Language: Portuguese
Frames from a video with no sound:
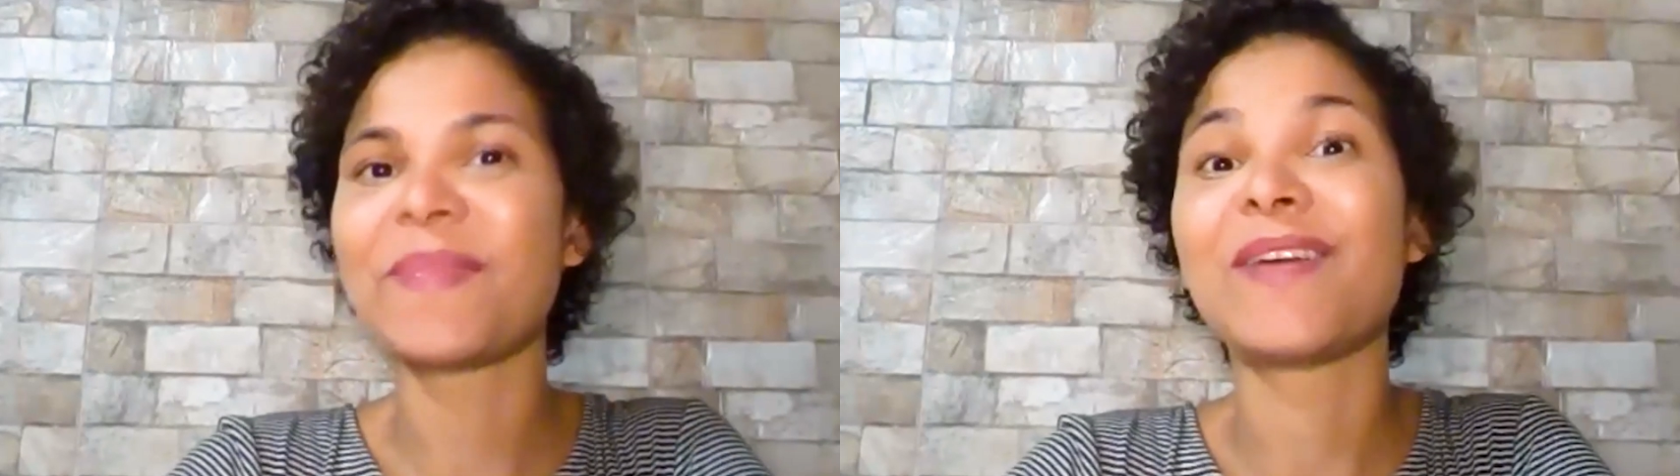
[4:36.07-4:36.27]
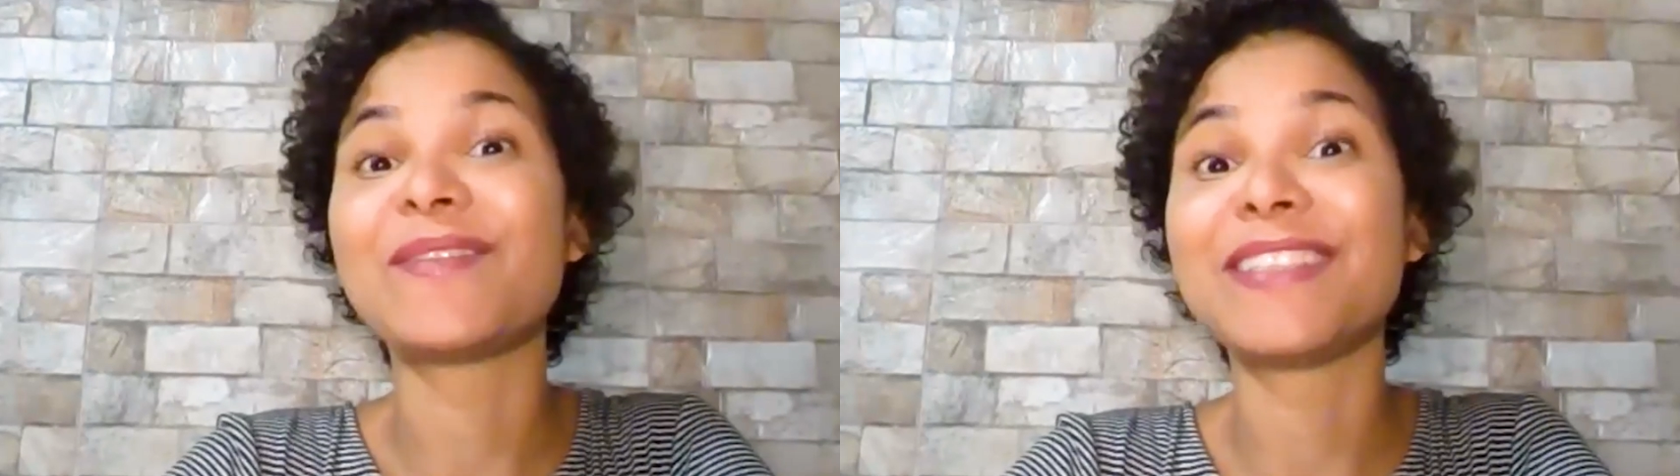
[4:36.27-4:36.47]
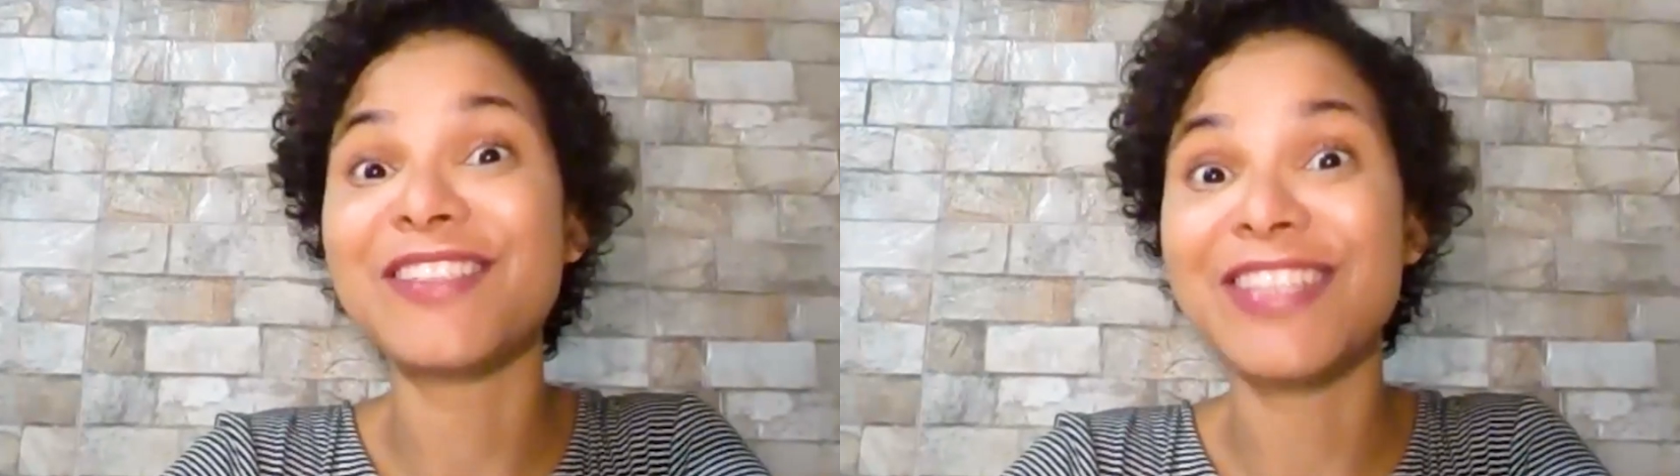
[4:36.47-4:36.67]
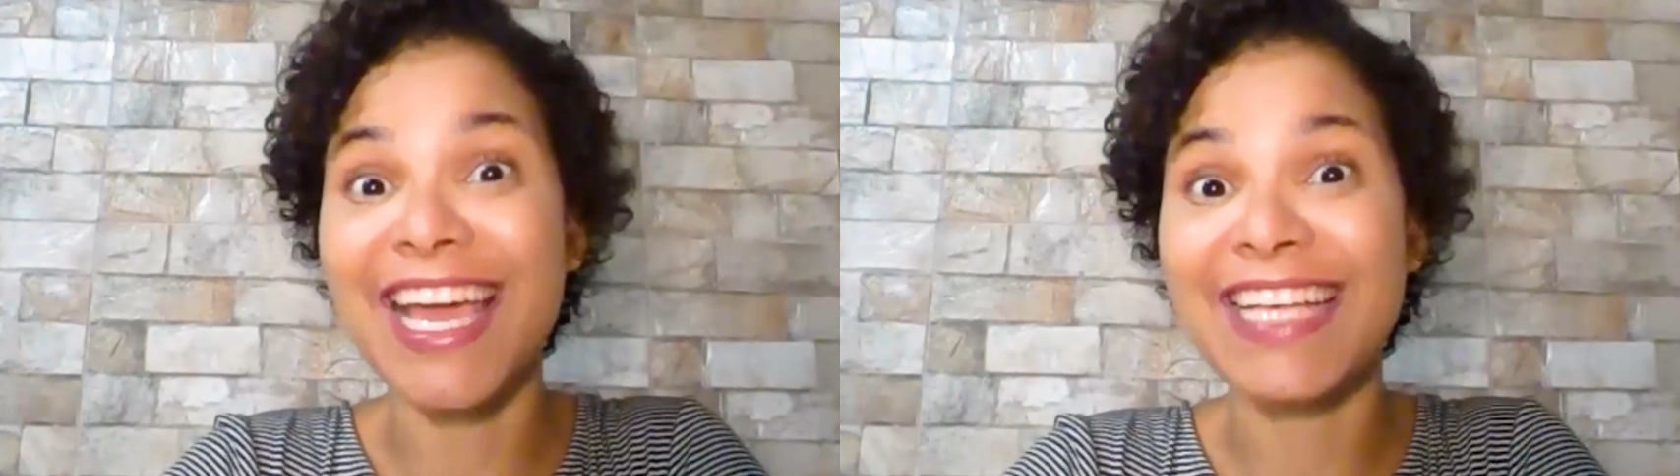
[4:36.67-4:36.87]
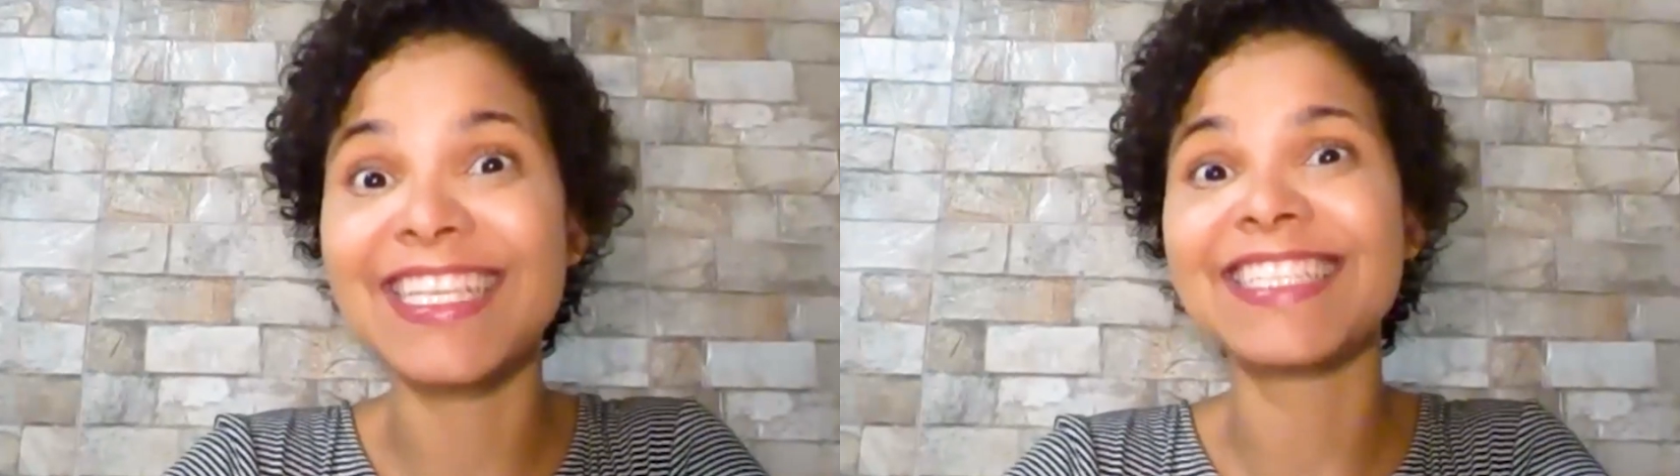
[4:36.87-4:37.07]
não se
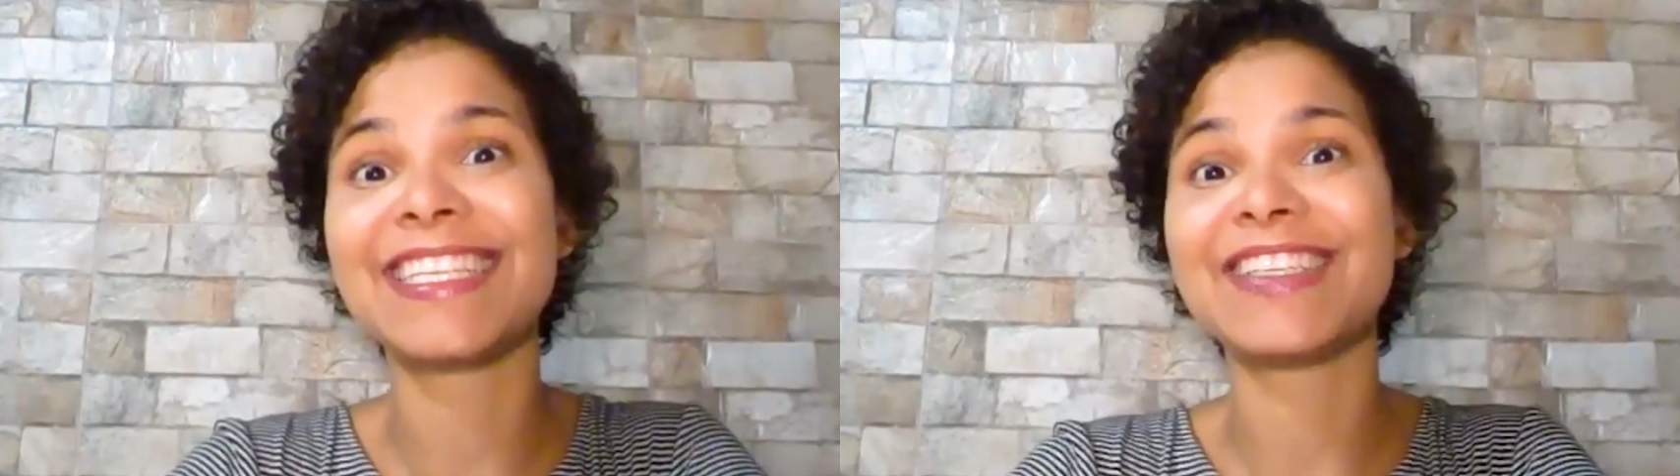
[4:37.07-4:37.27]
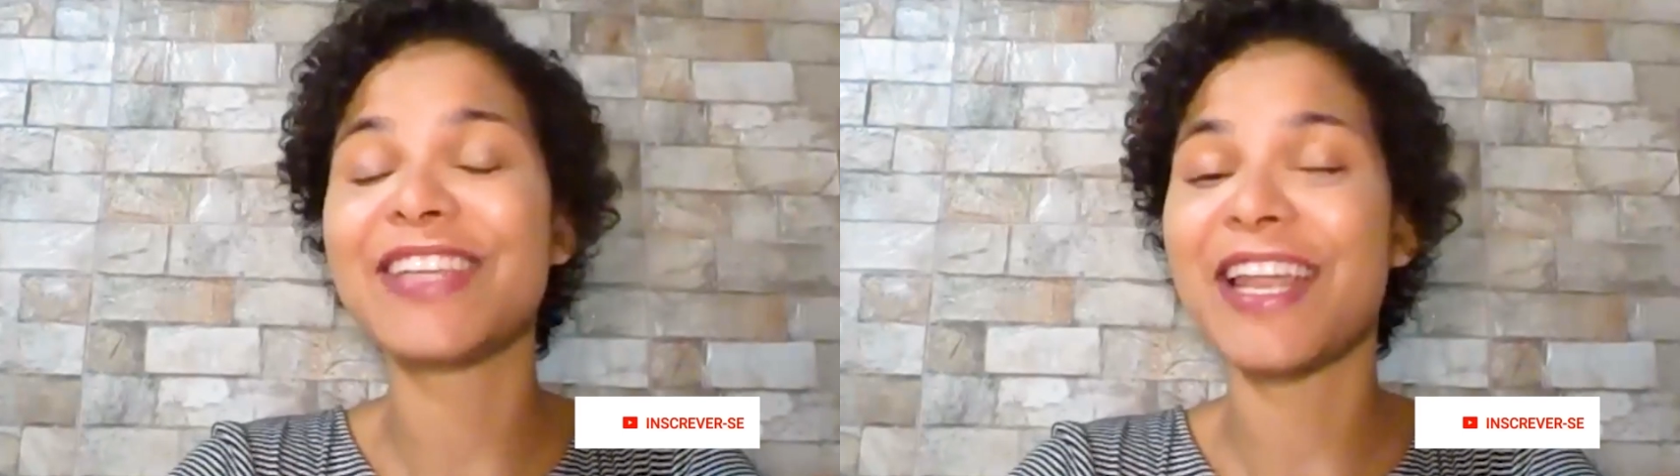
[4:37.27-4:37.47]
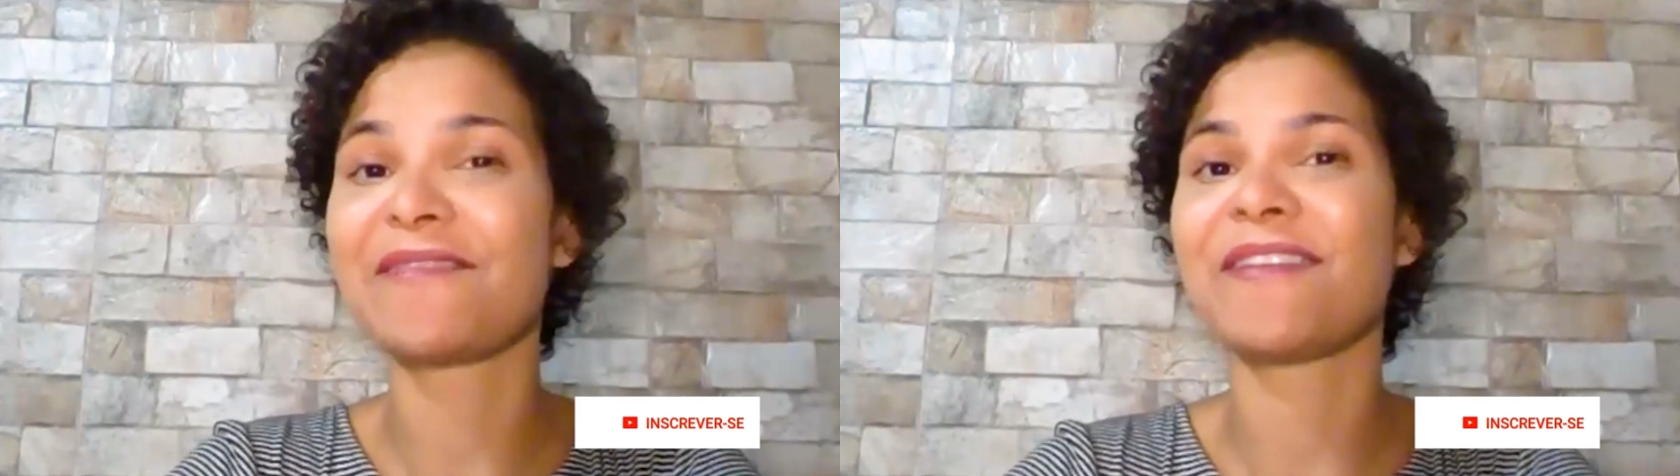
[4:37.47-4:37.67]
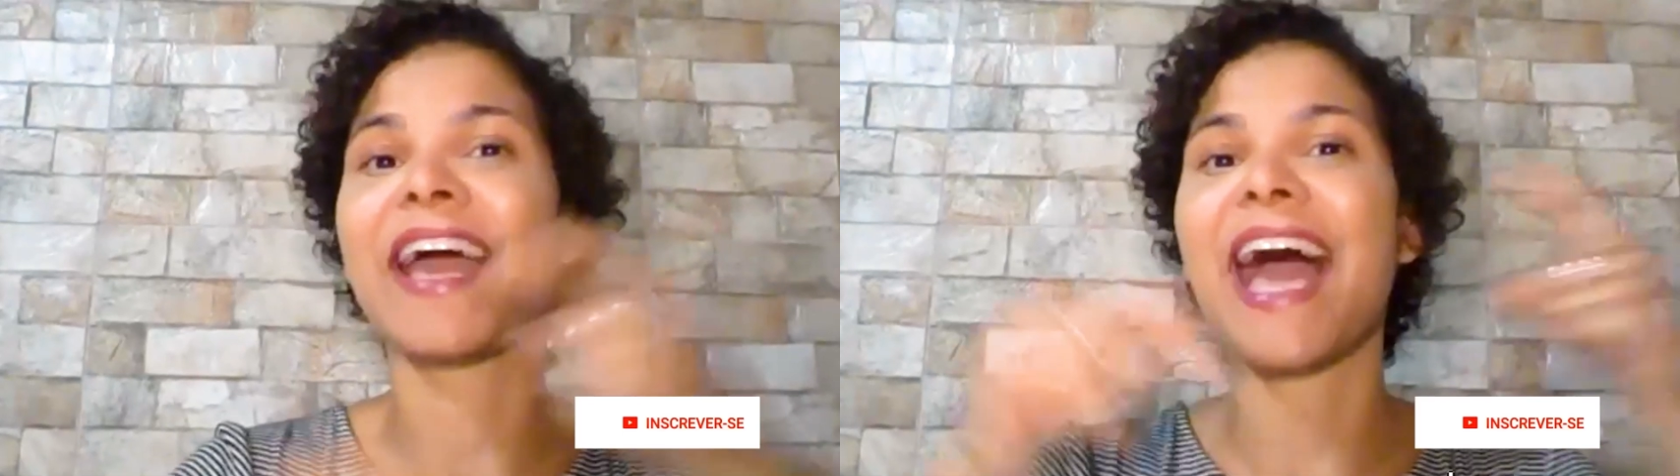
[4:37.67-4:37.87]
esqueça de se inscrever